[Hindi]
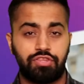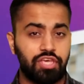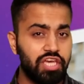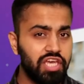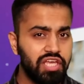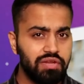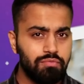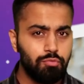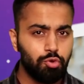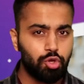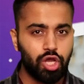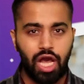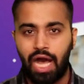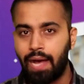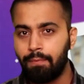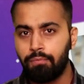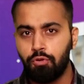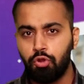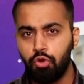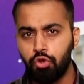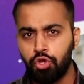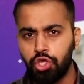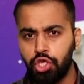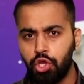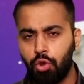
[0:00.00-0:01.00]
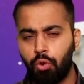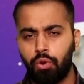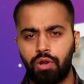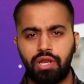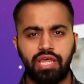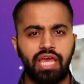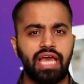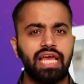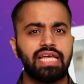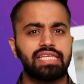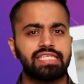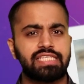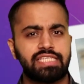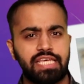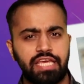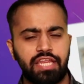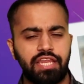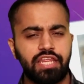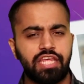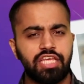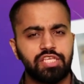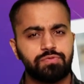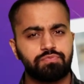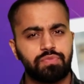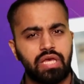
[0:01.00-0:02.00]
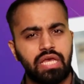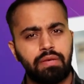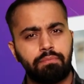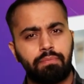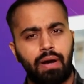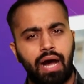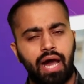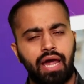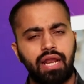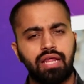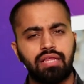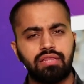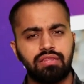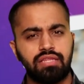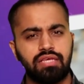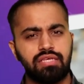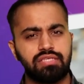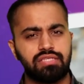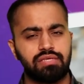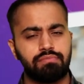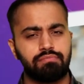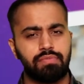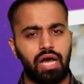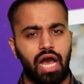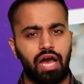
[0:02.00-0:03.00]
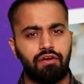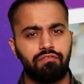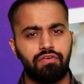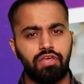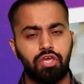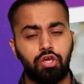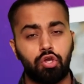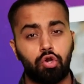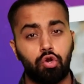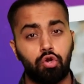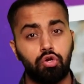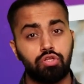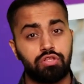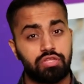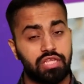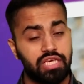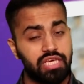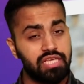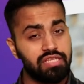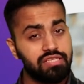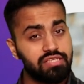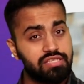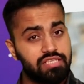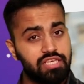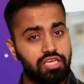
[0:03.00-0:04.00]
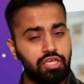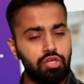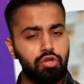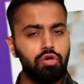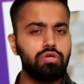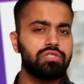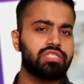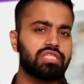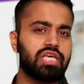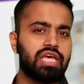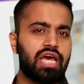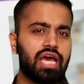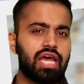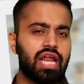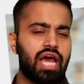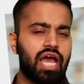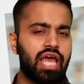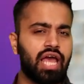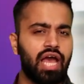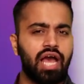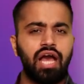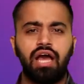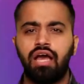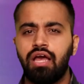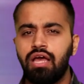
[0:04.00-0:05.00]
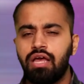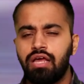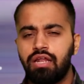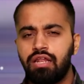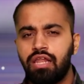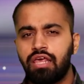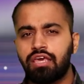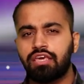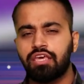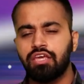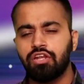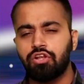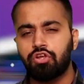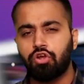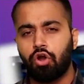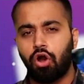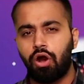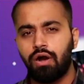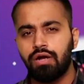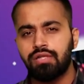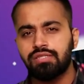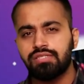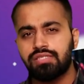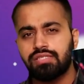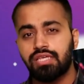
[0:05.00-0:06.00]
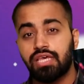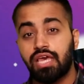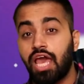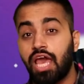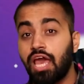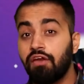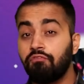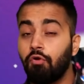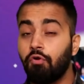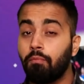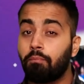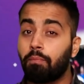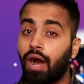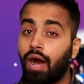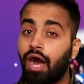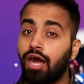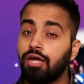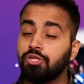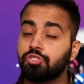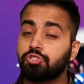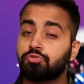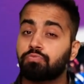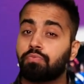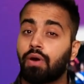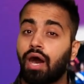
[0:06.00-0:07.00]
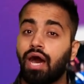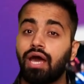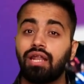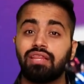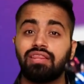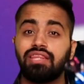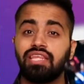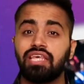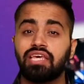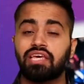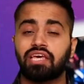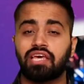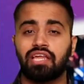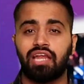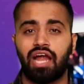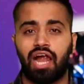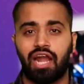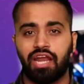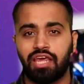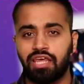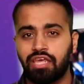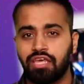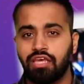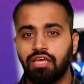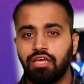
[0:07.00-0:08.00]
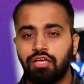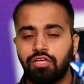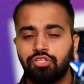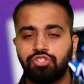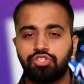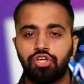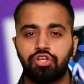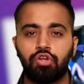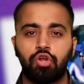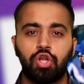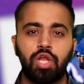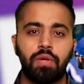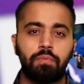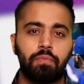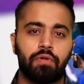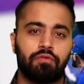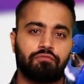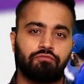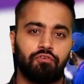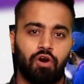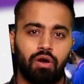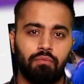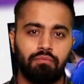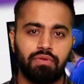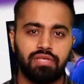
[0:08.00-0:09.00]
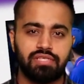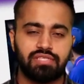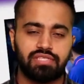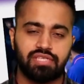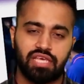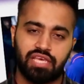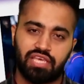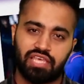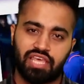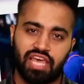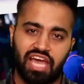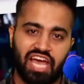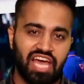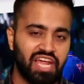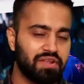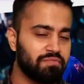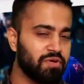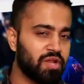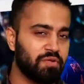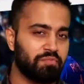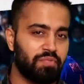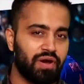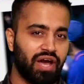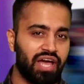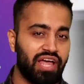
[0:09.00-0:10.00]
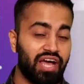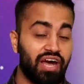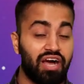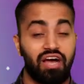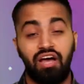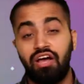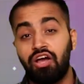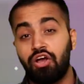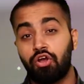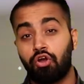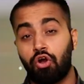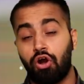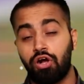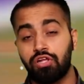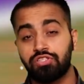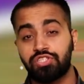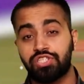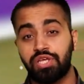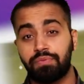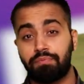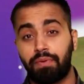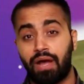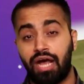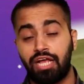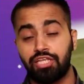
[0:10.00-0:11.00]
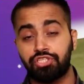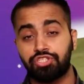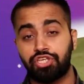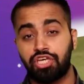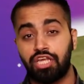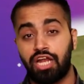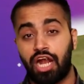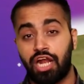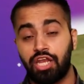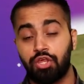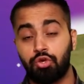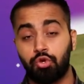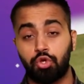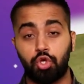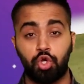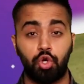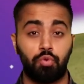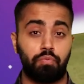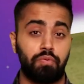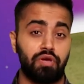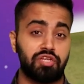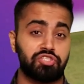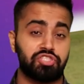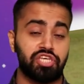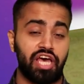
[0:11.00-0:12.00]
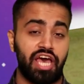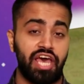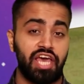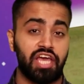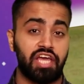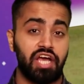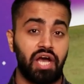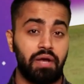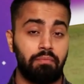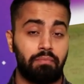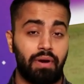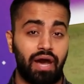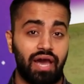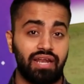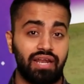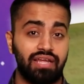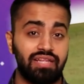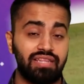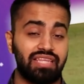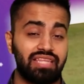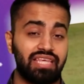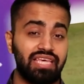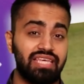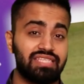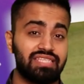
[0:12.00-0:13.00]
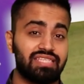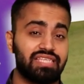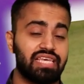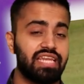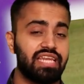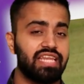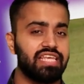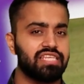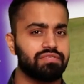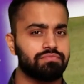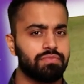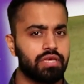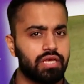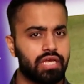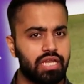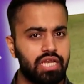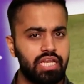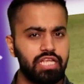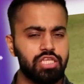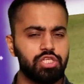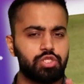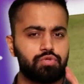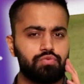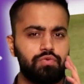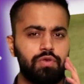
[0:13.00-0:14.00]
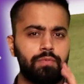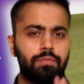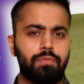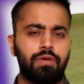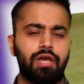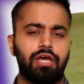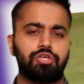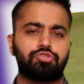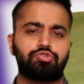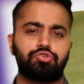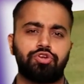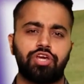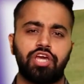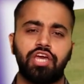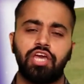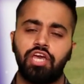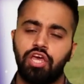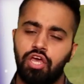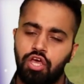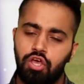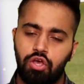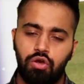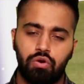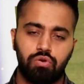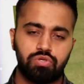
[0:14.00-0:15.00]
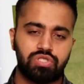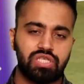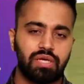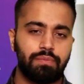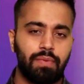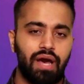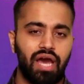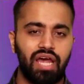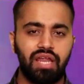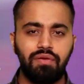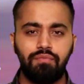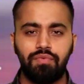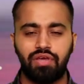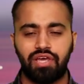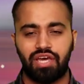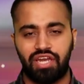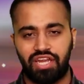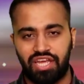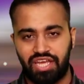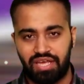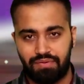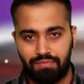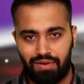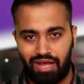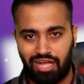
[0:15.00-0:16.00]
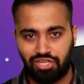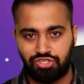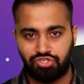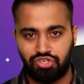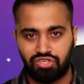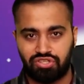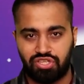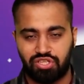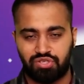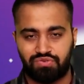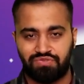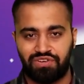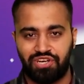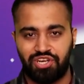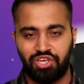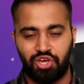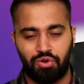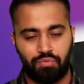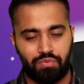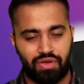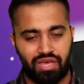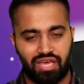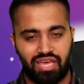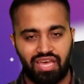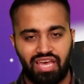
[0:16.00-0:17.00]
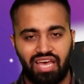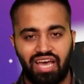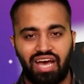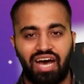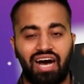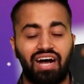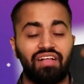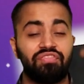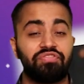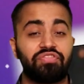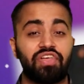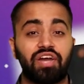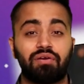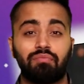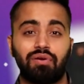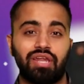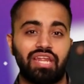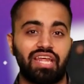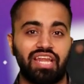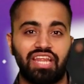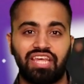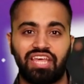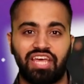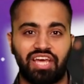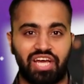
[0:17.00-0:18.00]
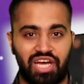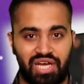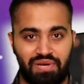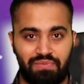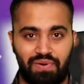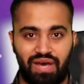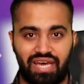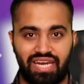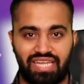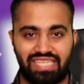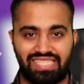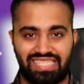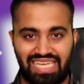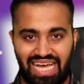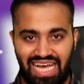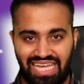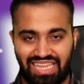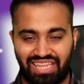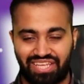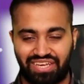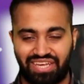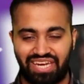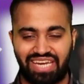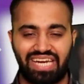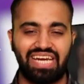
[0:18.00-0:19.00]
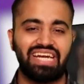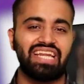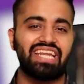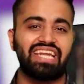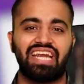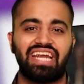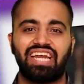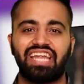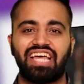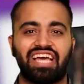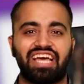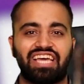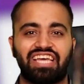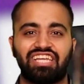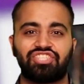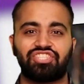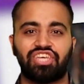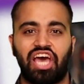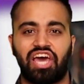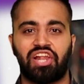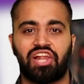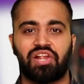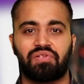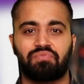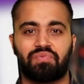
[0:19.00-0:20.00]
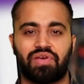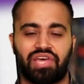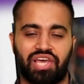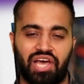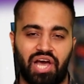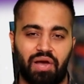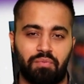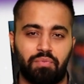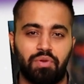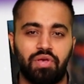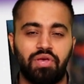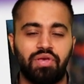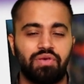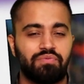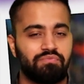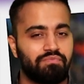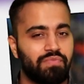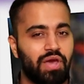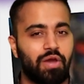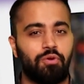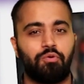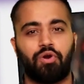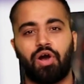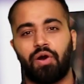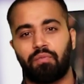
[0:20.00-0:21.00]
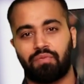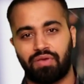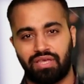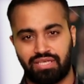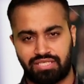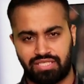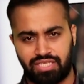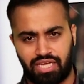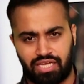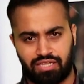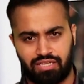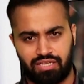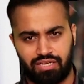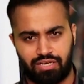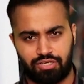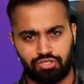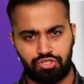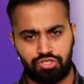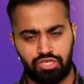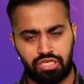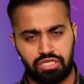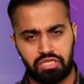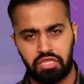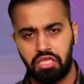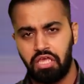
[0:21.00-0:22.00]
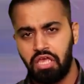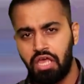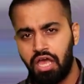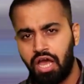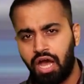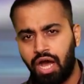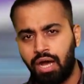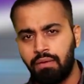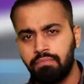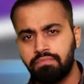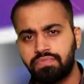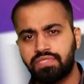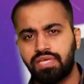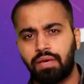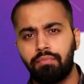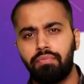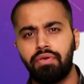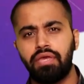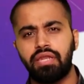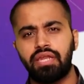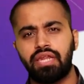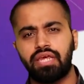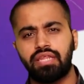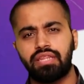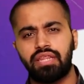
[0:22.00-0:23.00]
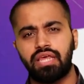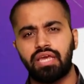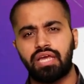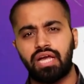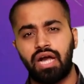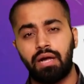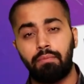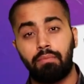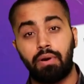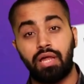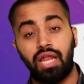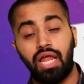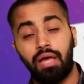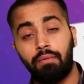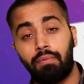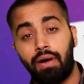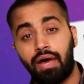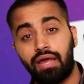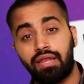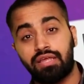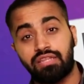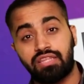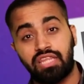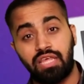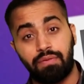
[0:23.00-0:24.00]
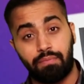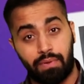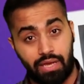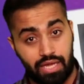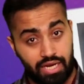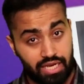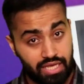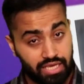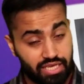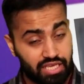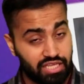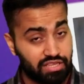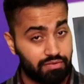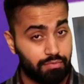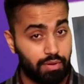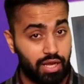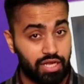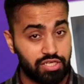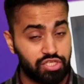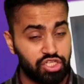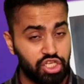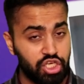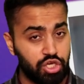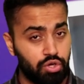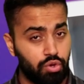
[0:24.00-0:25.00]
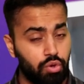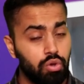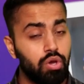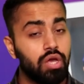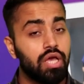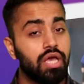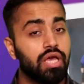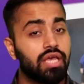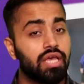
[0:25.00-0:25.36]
तीन मुकाबलों की ओडिया सीरीज में भारत ने जिम्बाब्वे को तीन जीरो से हराया लेकिन कौन से हैं वो पांच भारतीय खिलाड़ी जिन्होंने परफॉर्मेंस से कहर भर पाया कौन से पांच खिलाड़ियों के ऊपर जाएगा भारत की सीरीज में क्लीन स्वीप का श्रेय उसके बारे में करेंगे बातचीत इस वीडियो में अंत तक बने रहिएगा हमारे साथ क्रिकेट इन इंडिया के चैनल पर आप मैं हूं आपके साथ लक्षित हम सभी ने देखा भला भारत की पहले गेंदबाजी हो